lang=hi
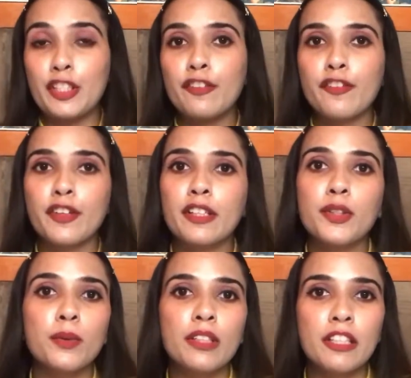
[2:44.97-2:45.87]

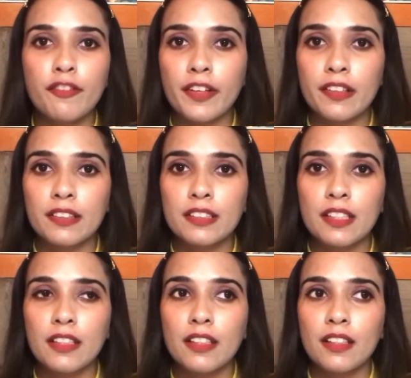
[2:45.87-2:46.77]
डिफरेंट यूनिक फ्रेगरेंस
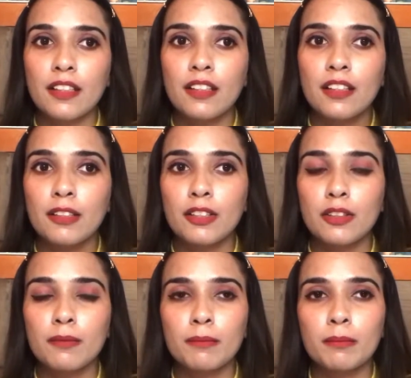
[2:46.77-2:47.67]
नहीं है कि
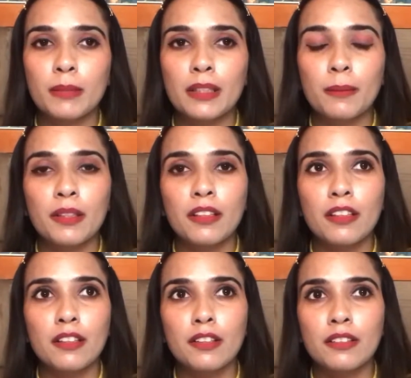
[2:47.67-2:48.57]
मतलब
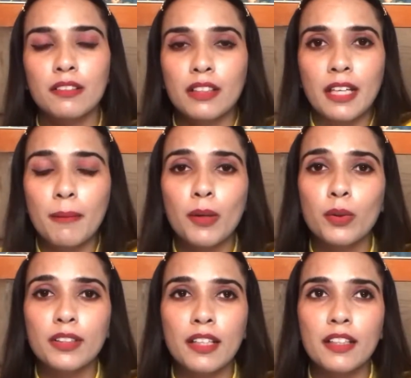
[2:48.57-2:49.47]
कि कई बार
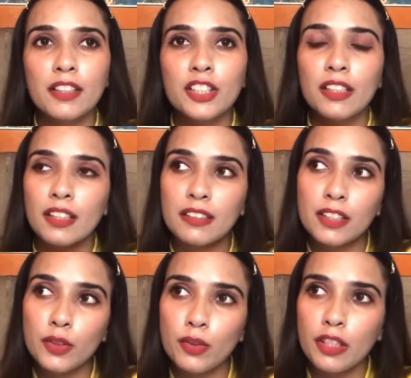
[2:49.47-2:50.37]
होता है ना कि ठीक है
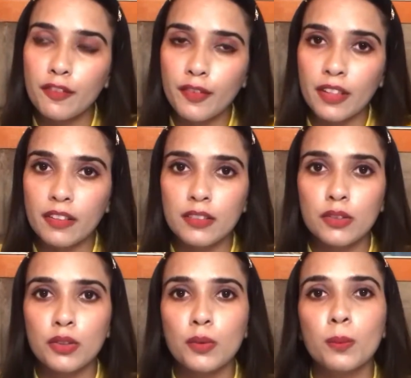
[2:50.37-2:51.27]
इट्स ए यूनिक
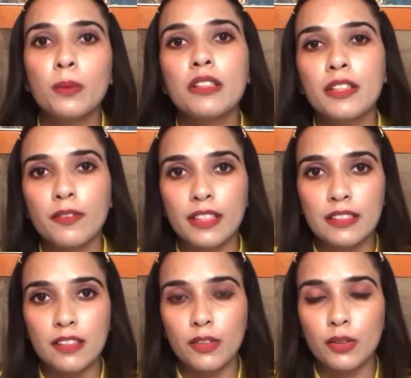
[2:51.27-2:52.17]
फ्रेगरेंस सो यू विल
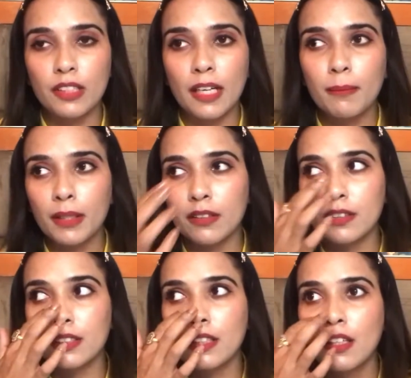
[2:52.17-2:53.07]
इन्वेस्ट इन टू दैट
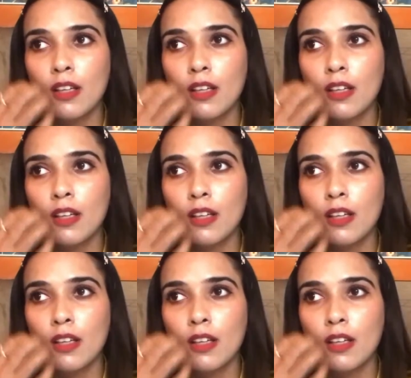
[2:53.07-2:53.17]
बिकॉज